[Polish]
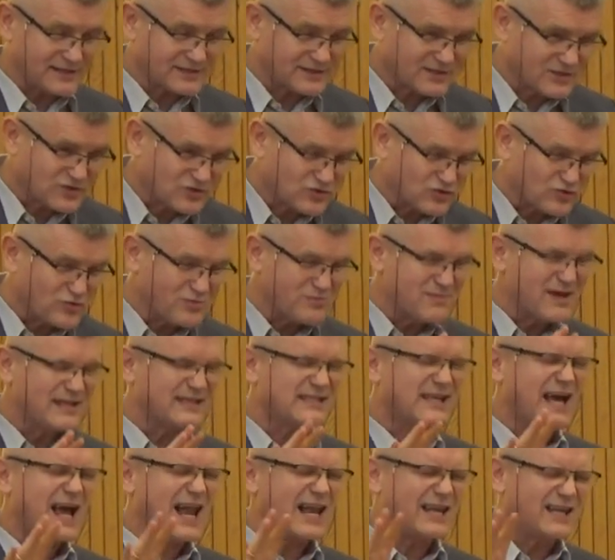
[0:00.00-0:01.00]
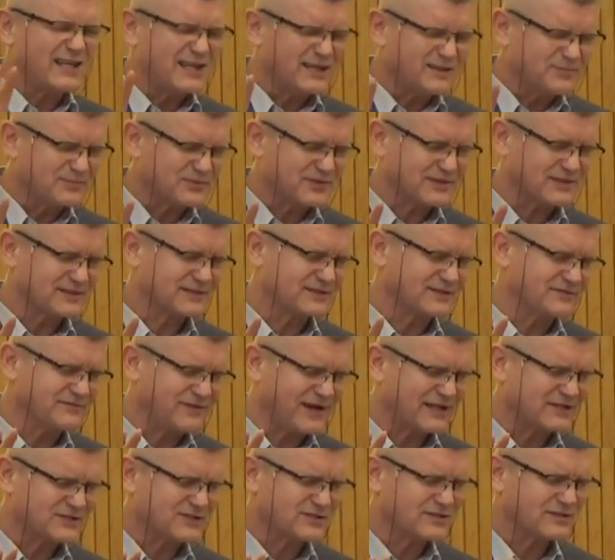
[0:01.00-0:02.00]
jest szum medialny przez
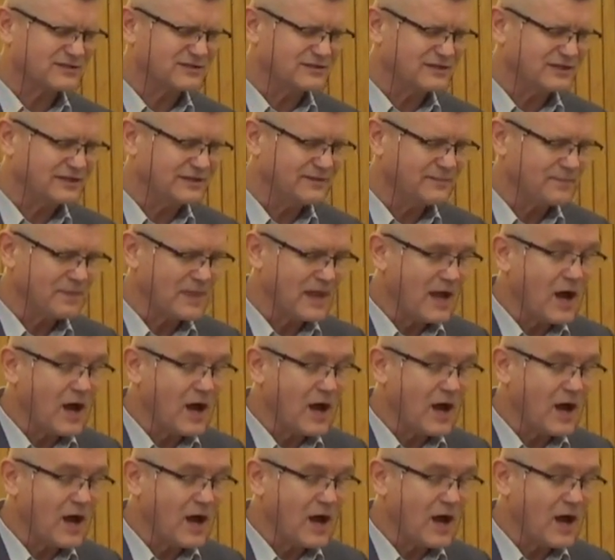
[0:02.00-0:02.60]
2-3 dni.